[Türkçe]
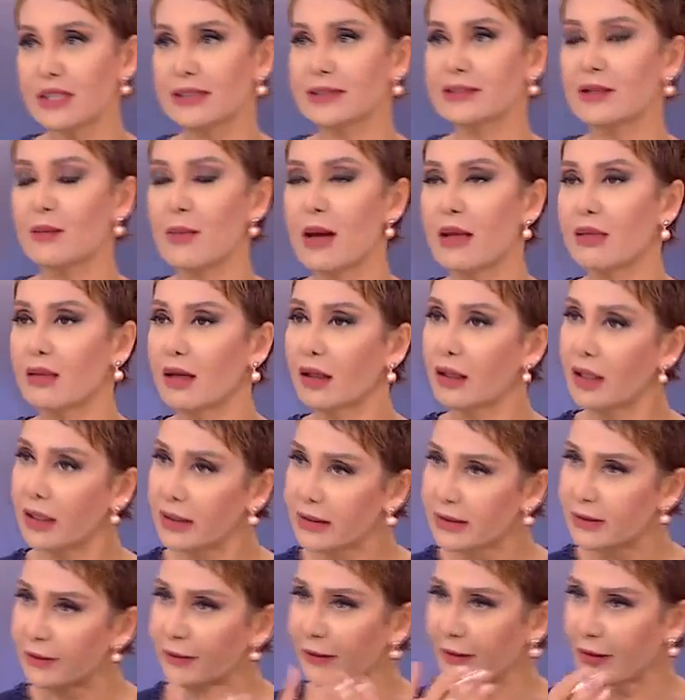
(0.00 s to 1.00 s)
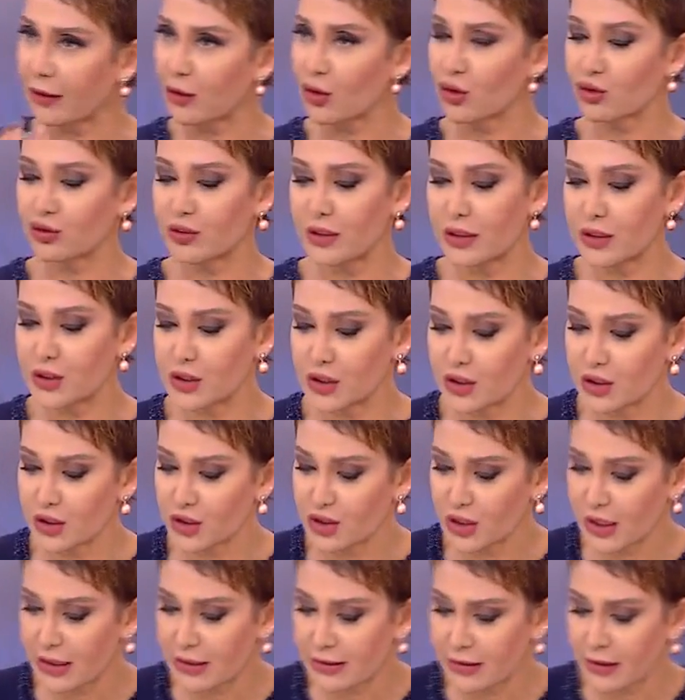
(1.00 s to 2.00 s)
zamanla karısı falan ortaya
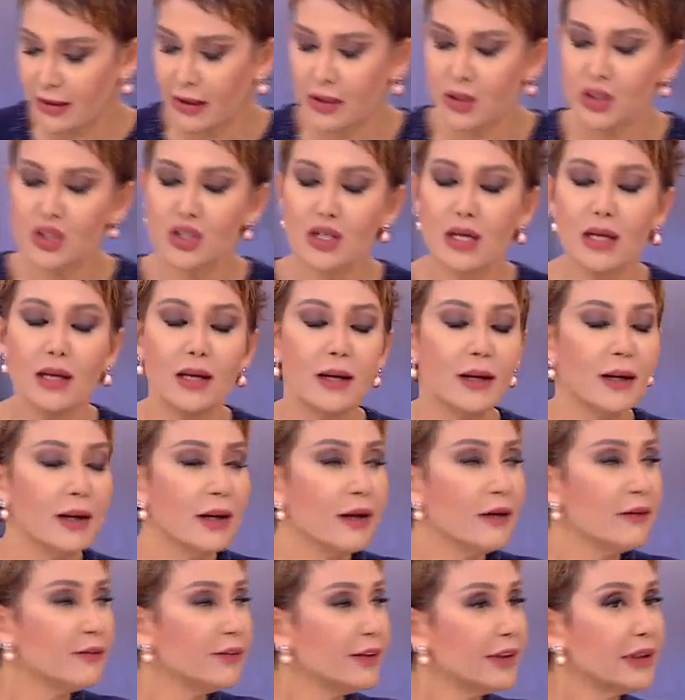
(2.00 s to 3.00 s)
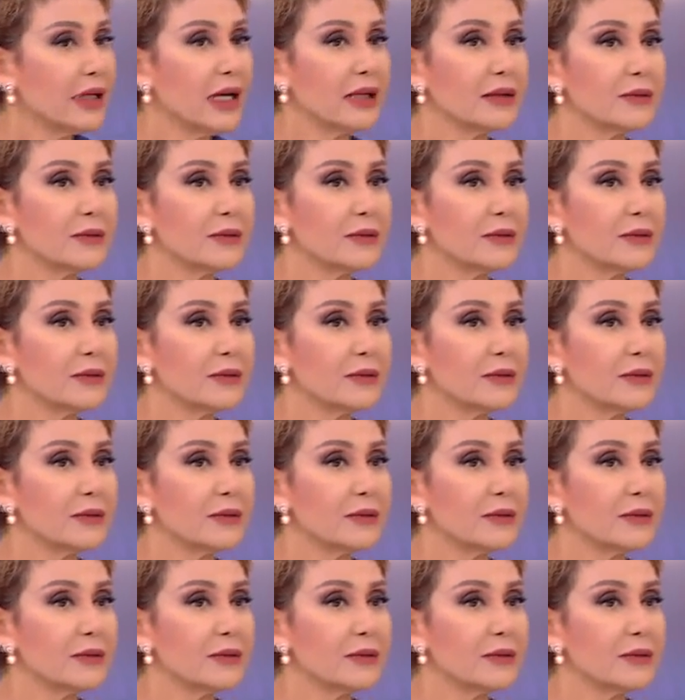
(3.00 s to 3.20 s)
çıkınca eski eşi. İşte ben Fakat, de